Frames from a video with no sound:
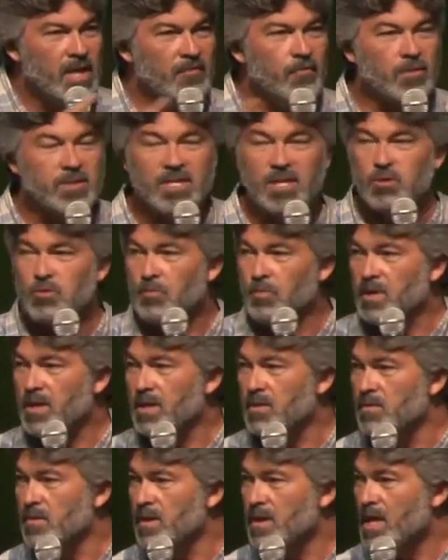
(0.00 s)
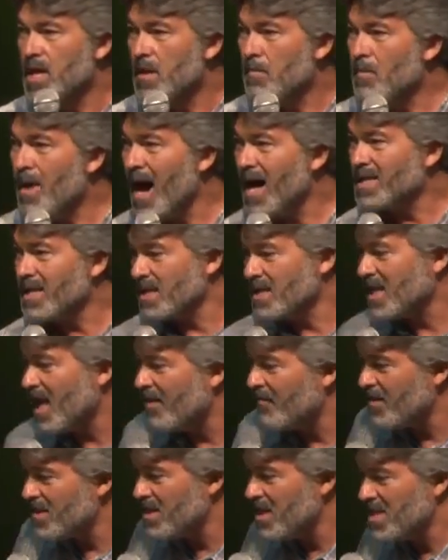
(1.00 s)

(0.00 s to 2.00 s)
e vou ser suprido. Marta estava